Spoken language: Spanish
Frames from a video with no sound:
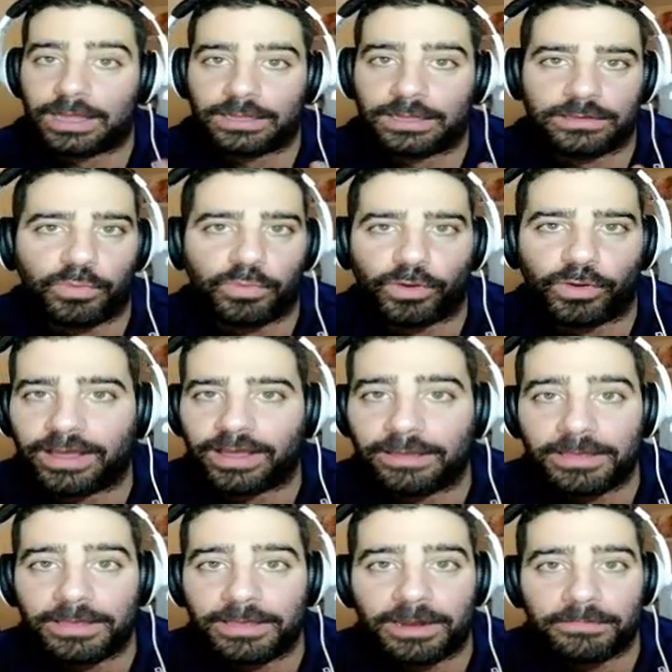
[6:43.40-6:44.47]
a la temporada
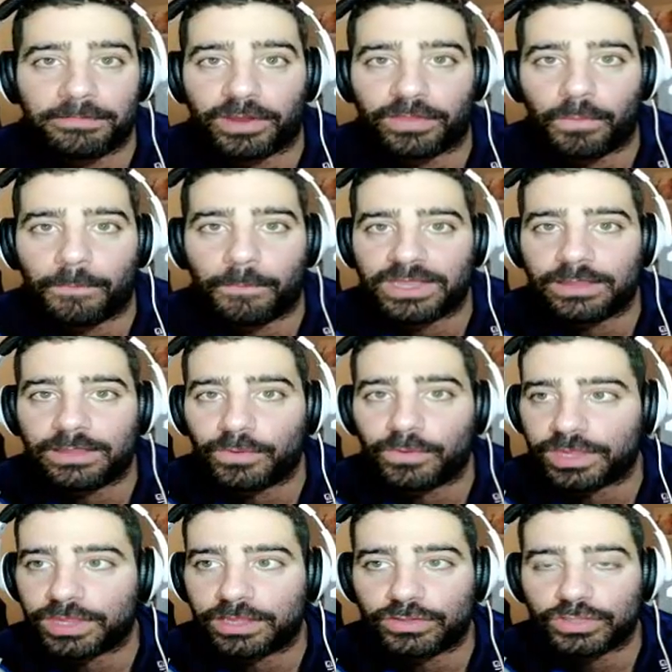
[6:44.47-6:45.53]
que viene voy a perder un
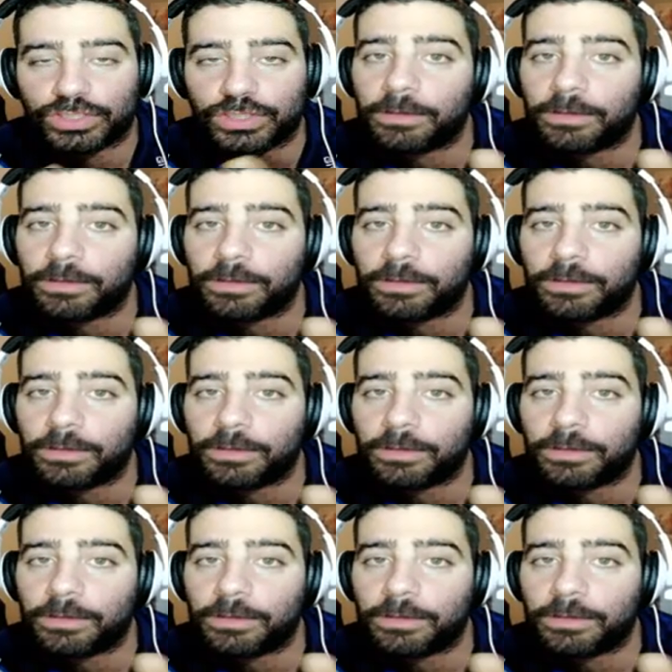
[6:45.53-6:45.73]
20%,